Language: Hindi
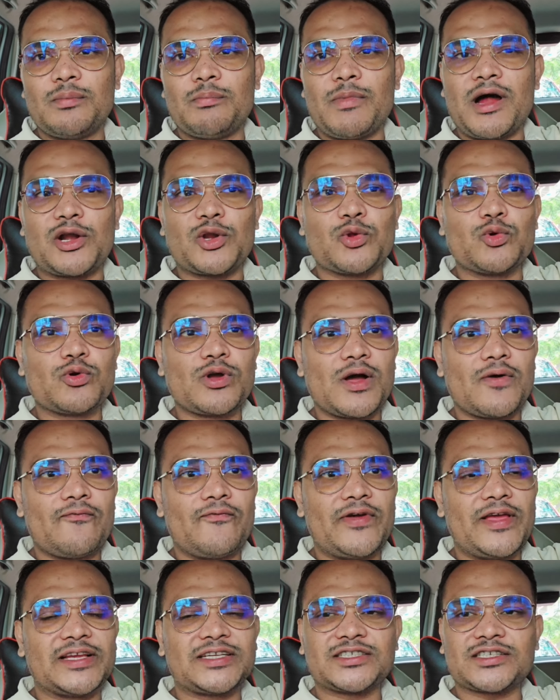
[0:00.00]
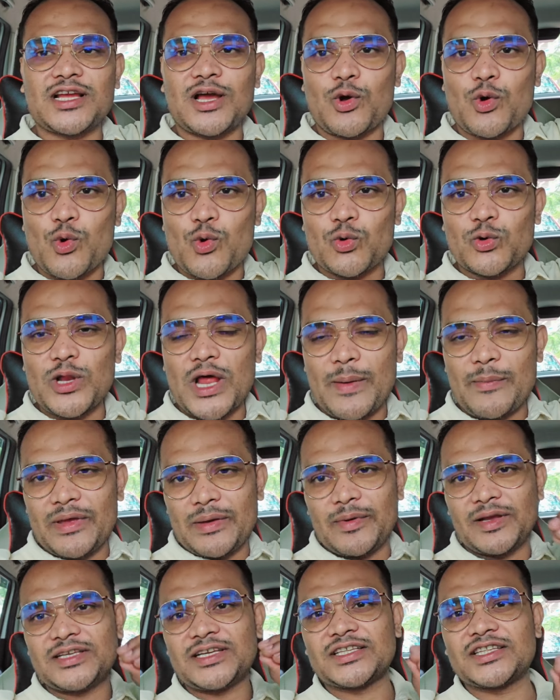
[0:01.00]
माटुंगा वेस्ट का ओला
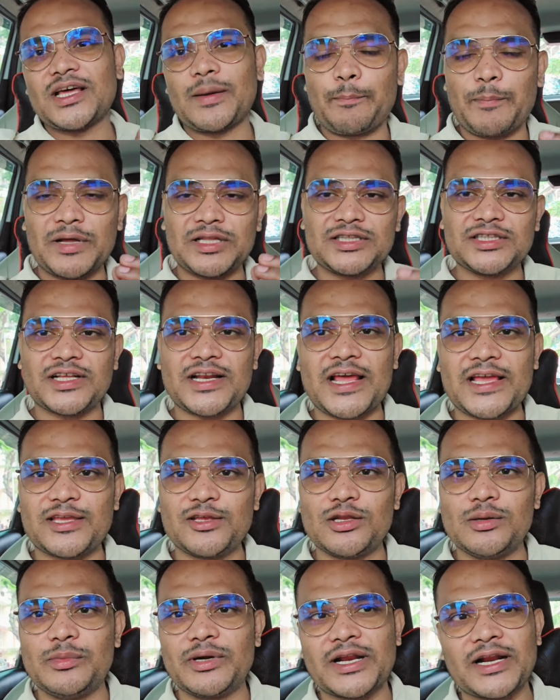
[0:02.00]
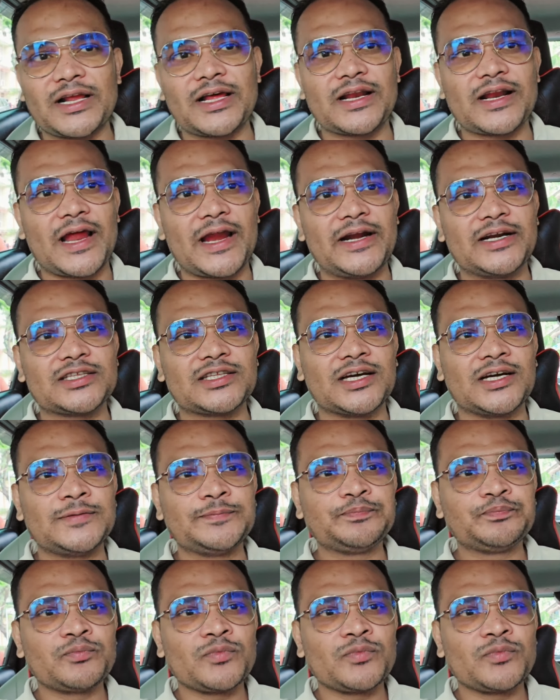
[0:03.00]
में बजा था पंद्रह किलोमीटर का राइड था